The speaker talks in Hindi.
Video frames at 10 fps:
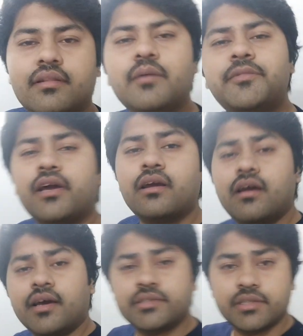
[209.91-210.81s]
तब
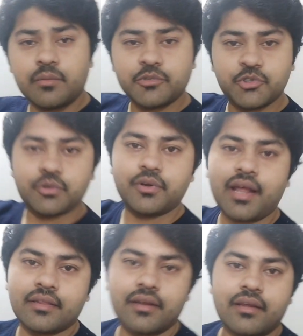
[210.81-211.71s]
तक हंसते
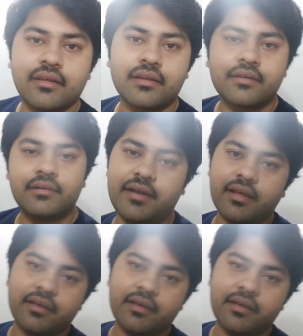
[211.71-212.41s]
मुस्कुराते रहिए टेक